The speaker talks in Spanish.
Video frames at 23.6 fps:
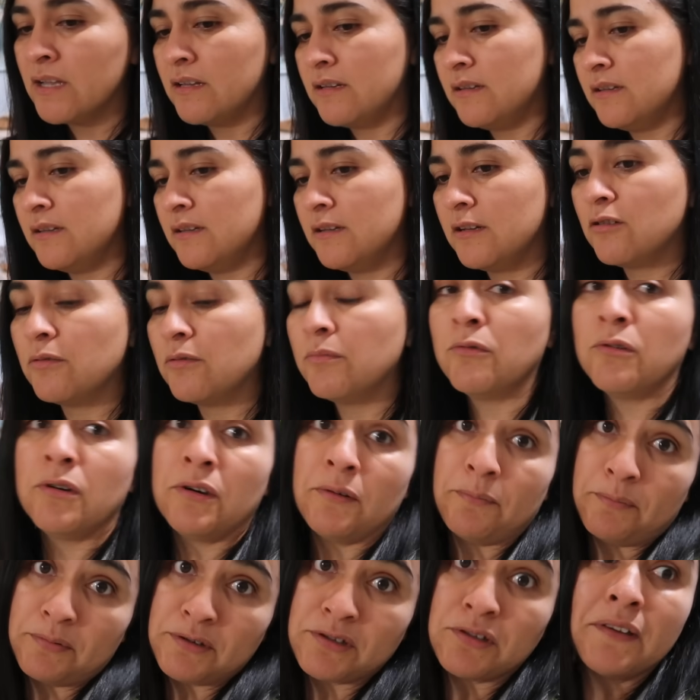y
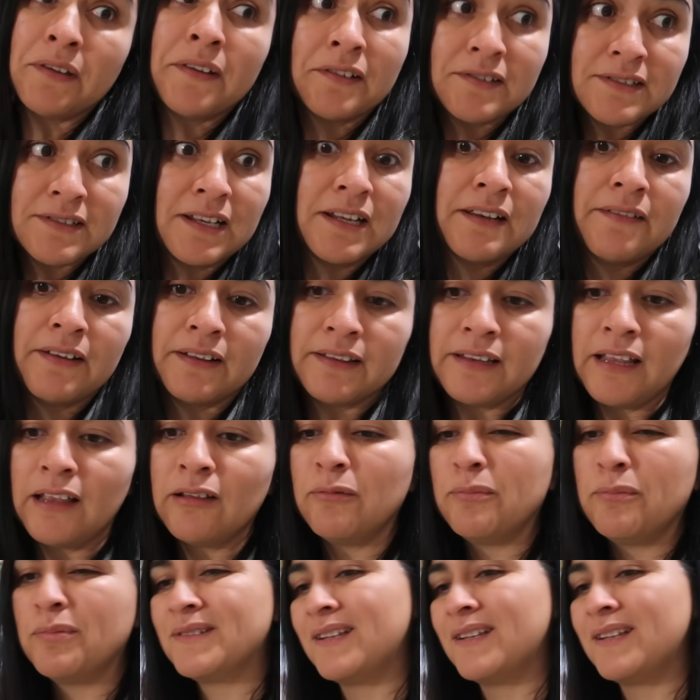como pues todavía no se ha levantado,